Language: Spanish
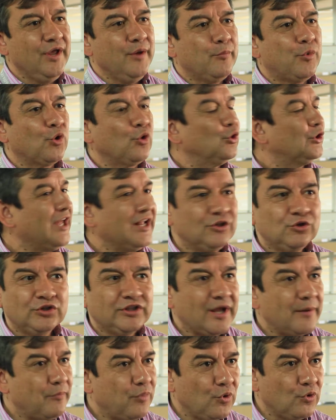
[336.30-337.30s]
Por lo tanto,
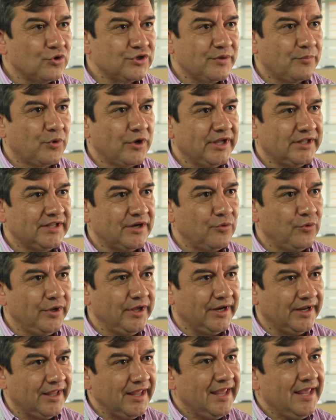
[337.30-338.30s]
tampoco se puede
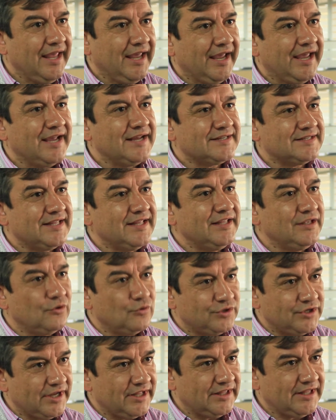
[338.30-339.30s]
atribuir que este
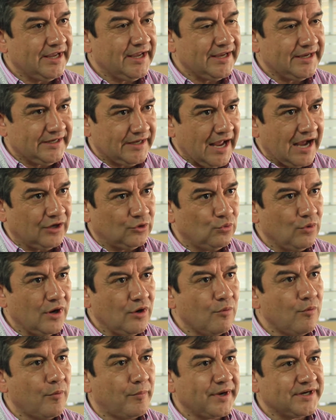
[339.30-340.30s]
diluyente que actúa
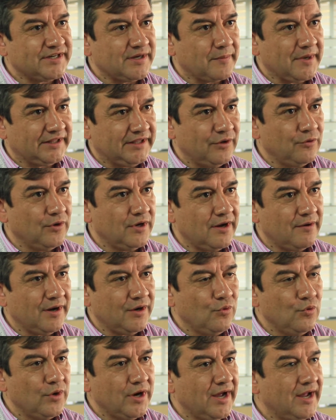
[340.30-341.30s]
como preservativo en la
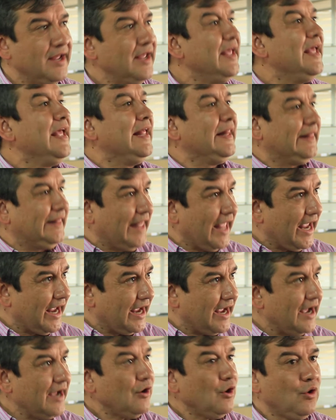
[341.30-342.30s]
vacuna
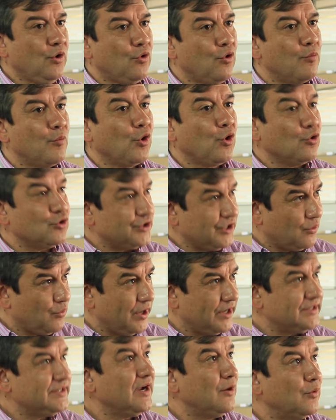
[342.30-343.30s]
tenga como
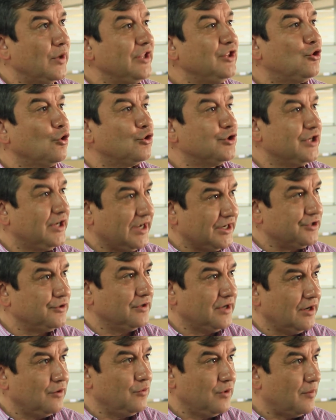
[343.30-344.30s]
consecuencia una
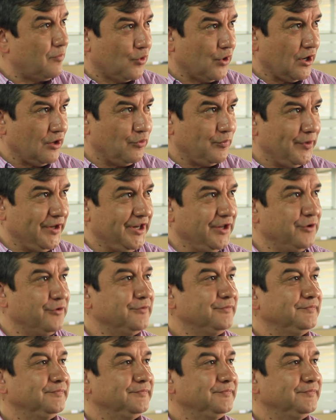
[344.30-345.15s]
intoxicación aguda por aluminio.